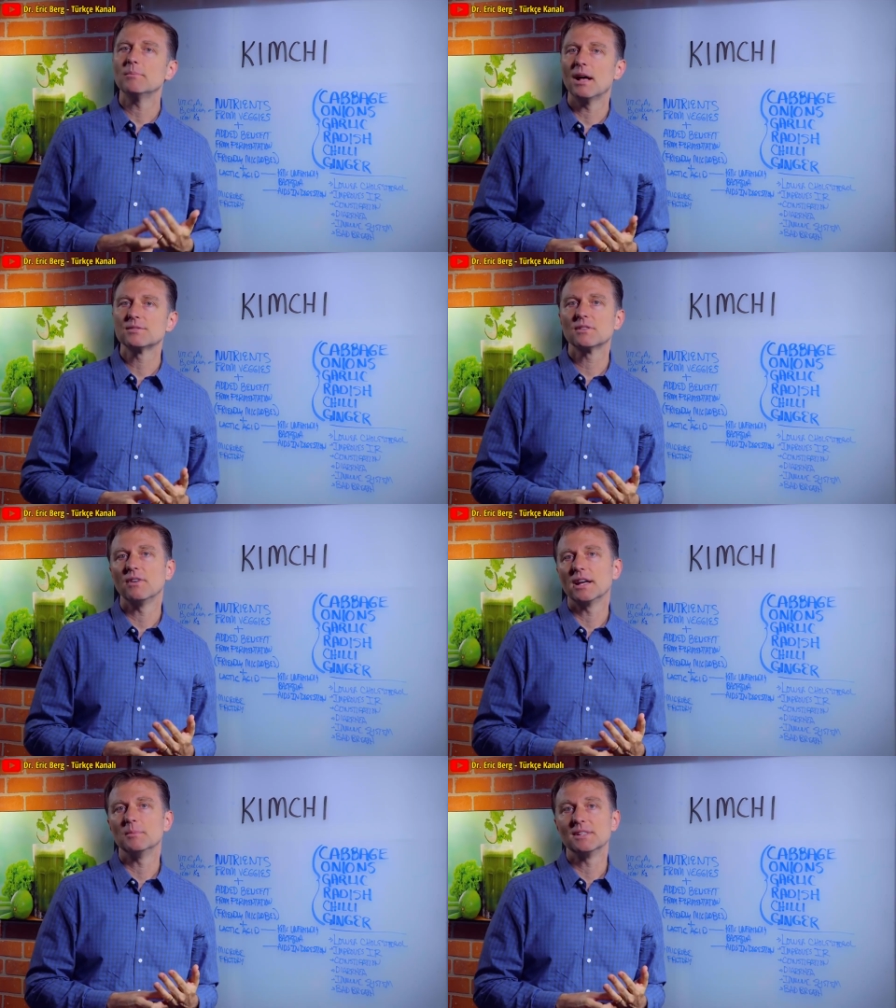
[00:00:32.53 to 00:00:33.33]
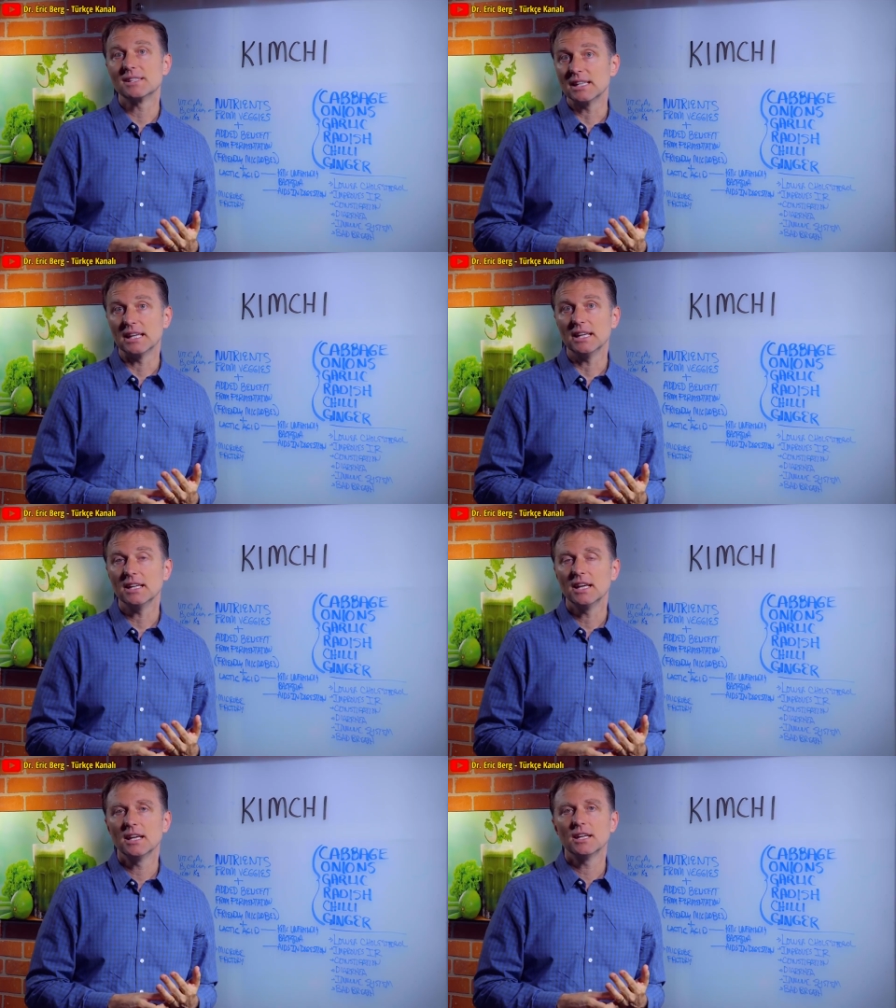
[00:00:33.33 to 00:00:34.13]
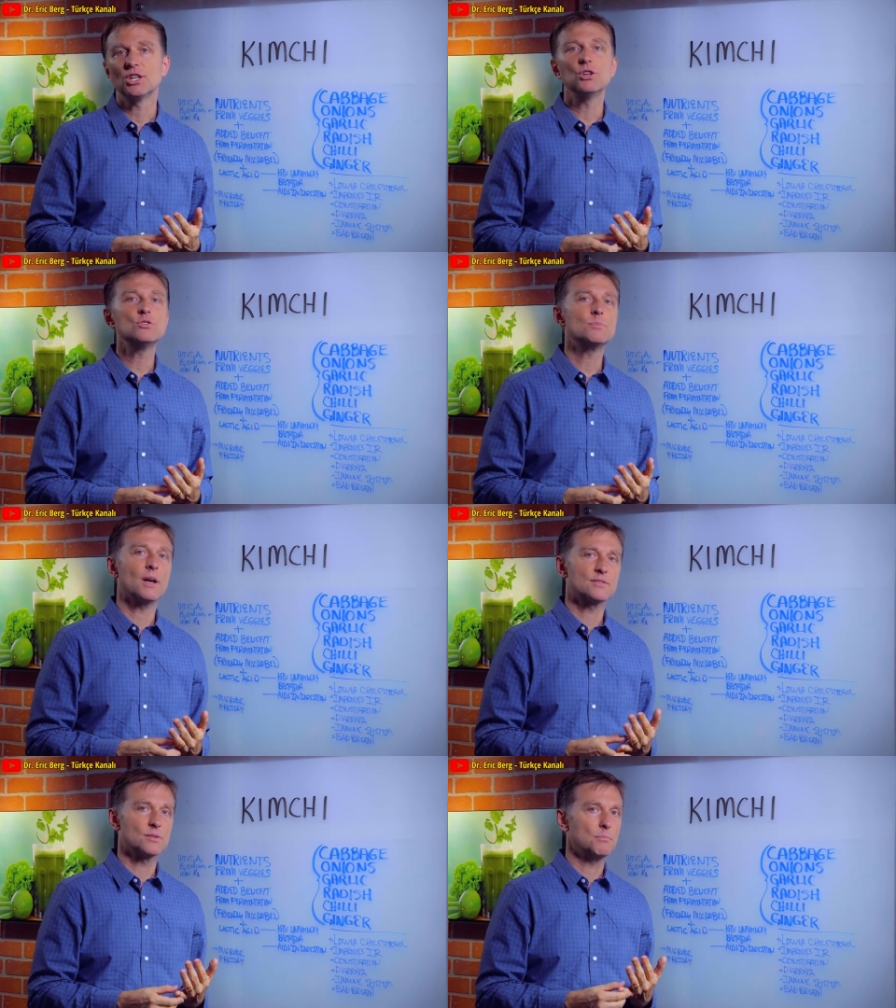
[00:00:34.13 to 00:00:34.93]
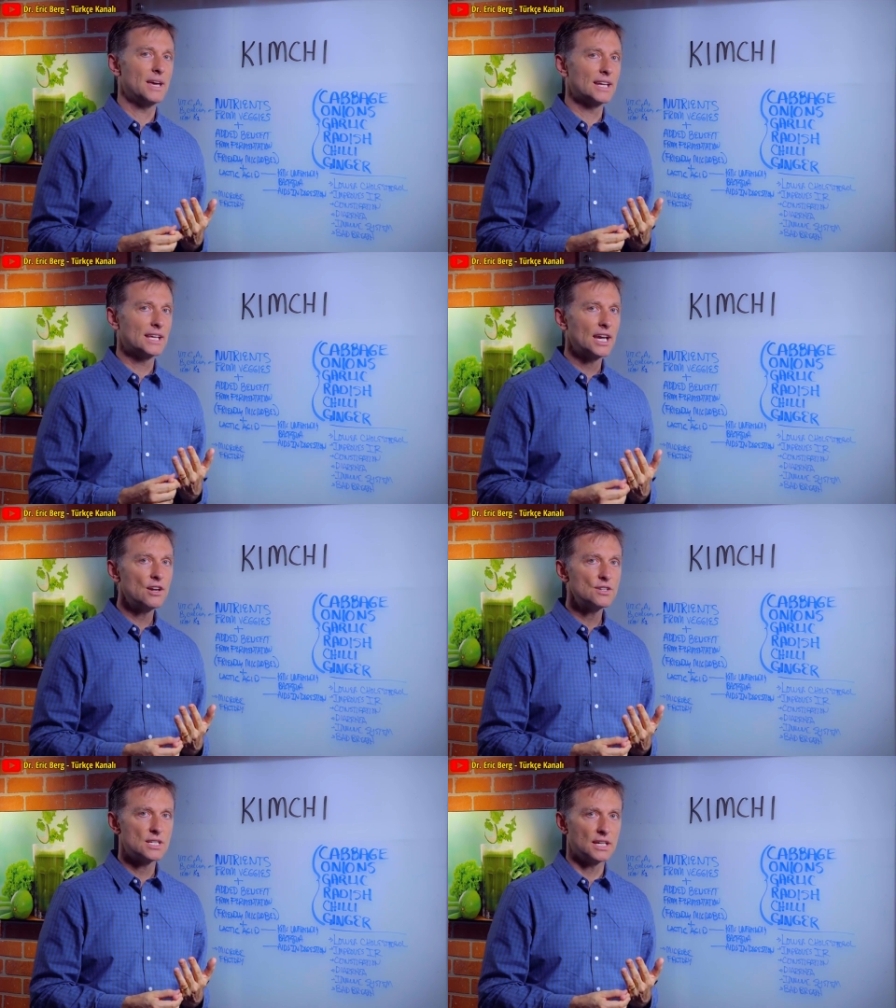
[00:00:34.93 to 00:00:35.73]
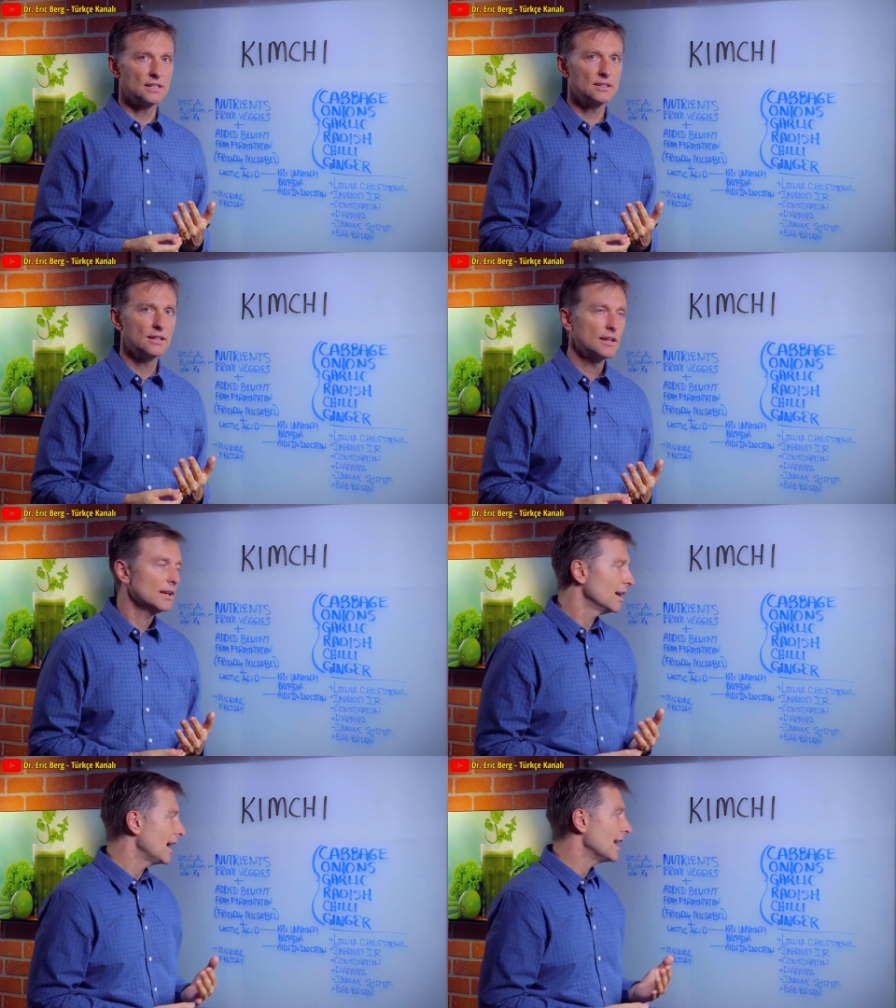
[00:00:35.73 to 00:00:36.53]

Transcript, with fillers: miktarlarda C vitamini, bol miktarda beta karoten içerir.